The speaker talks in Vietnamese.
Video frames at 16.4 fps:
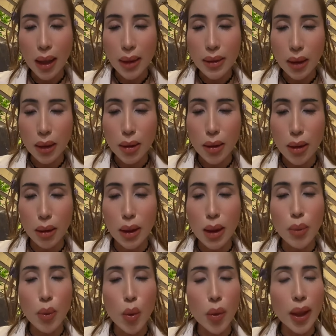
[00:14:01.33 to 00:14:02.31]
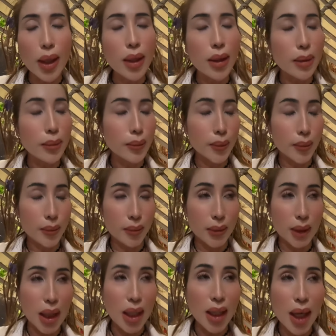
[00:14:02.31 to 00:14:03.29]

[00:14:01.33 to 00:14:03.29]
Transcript: là giật ngược đi mua cái cái